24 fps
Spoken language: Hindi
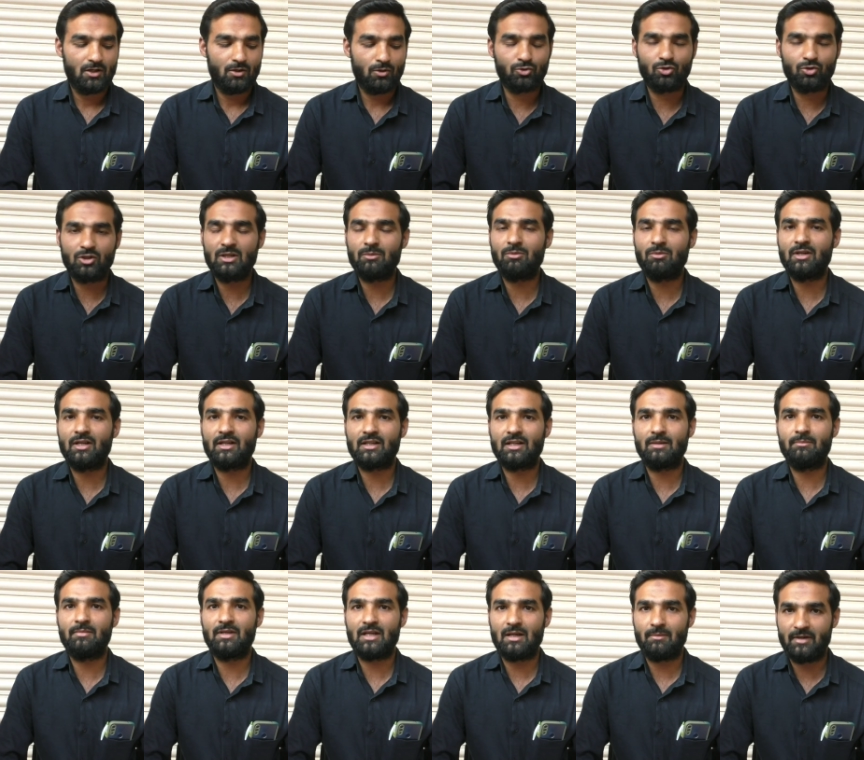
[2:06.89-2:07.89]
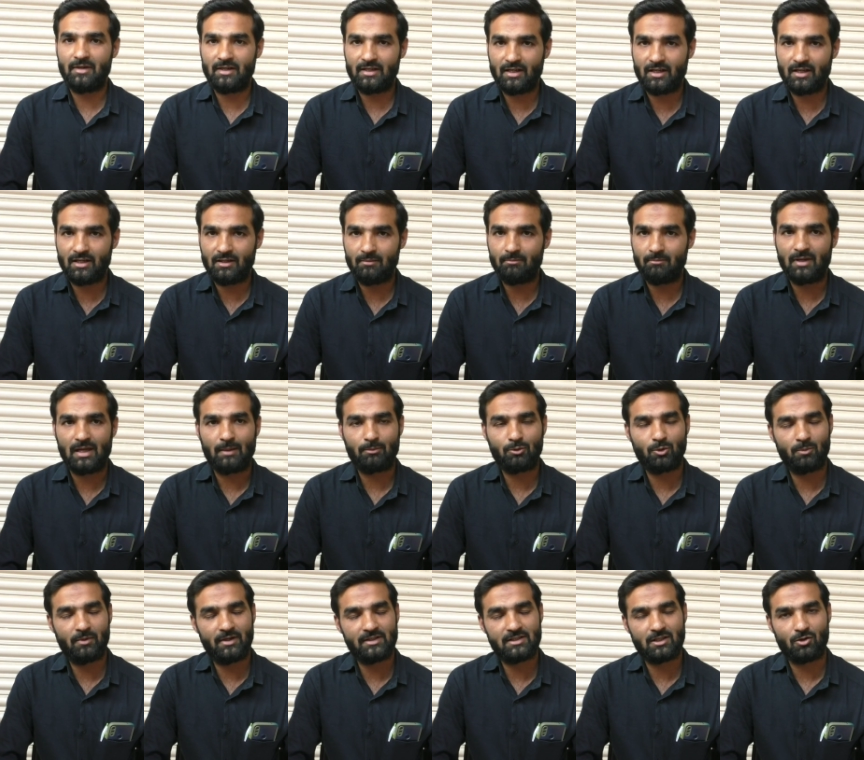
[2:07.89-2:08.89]
उन्होंने बोला कि मेरा बेटा है मैं आपको
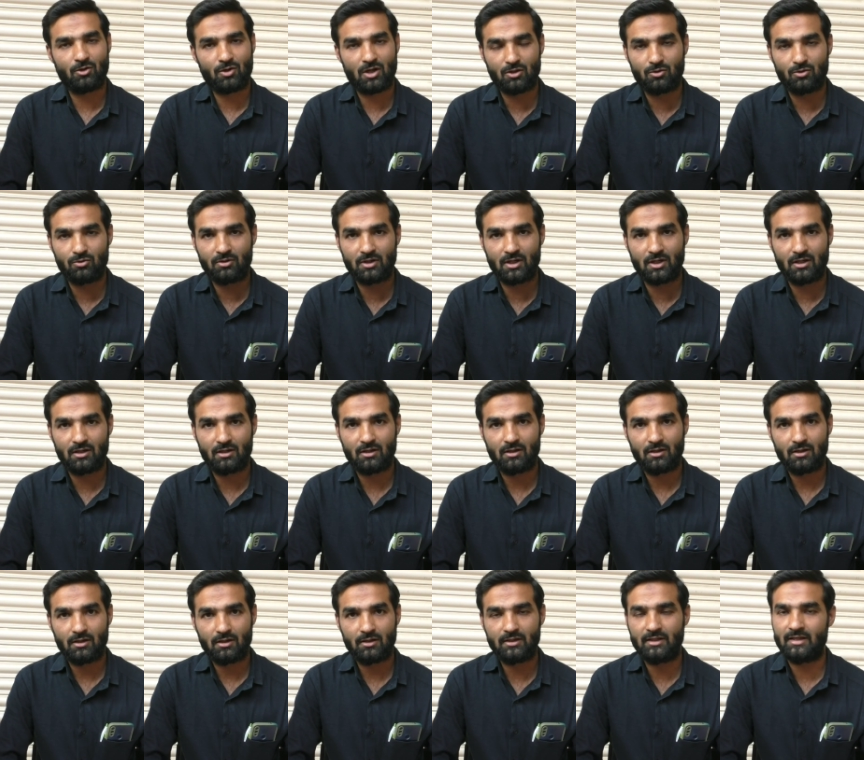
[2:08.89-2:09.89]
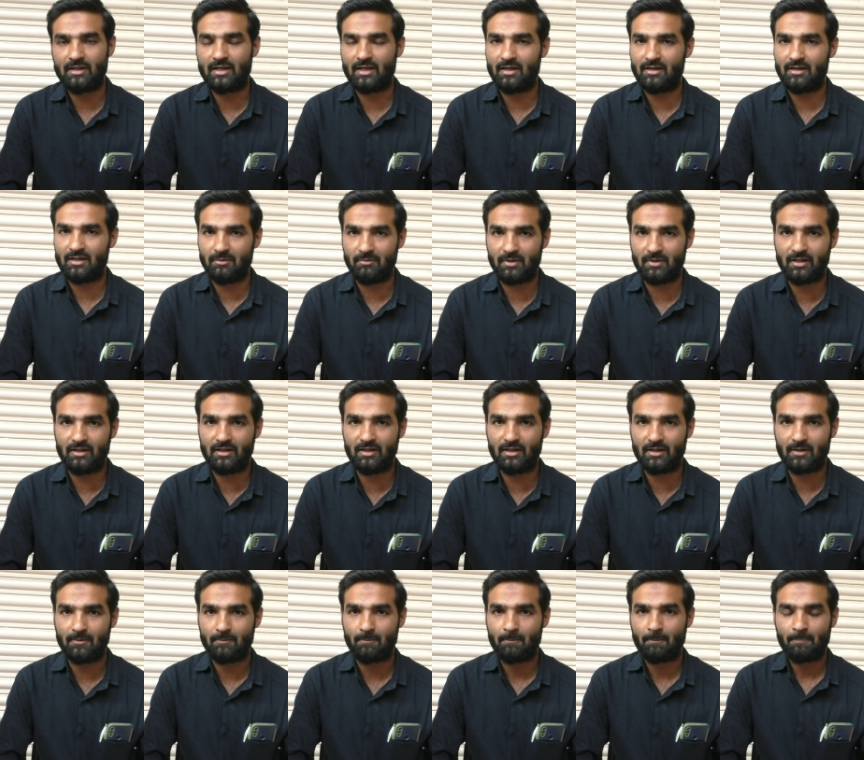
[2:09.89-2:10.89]
पैसे लौटा दूँगा ये गारंटी मेरी है